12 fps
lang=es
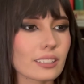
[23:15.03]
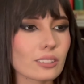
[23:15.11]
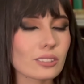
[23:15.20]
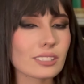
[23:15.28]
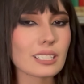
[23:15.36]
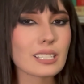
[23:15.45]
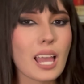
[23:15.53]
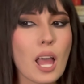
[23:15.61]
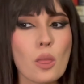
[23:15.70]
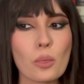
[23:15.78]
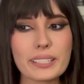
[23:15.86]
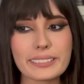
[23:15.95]
entonces
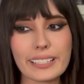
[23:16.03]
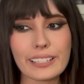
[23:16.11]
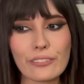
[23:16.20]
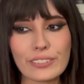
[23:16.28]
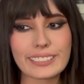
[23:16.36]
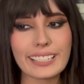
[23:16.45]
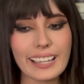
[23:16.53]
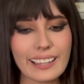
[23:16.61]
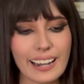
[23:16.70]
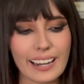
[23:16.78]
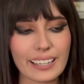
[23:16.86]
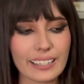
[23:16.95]
no es tan difícil
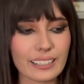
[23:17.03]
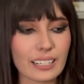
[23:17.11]
de leer.